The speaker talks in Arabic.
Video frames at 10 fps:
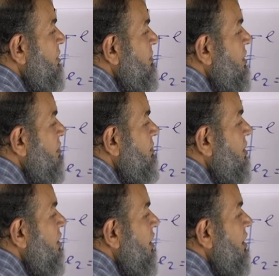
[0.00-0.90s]
برميتر
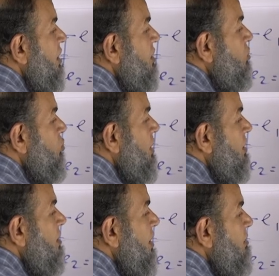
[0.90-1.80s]
مين؟
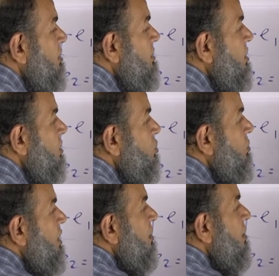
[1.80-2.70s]
سكوير طن برميتر
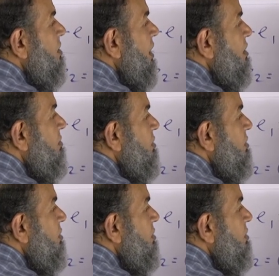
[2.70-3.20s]
سكوير طن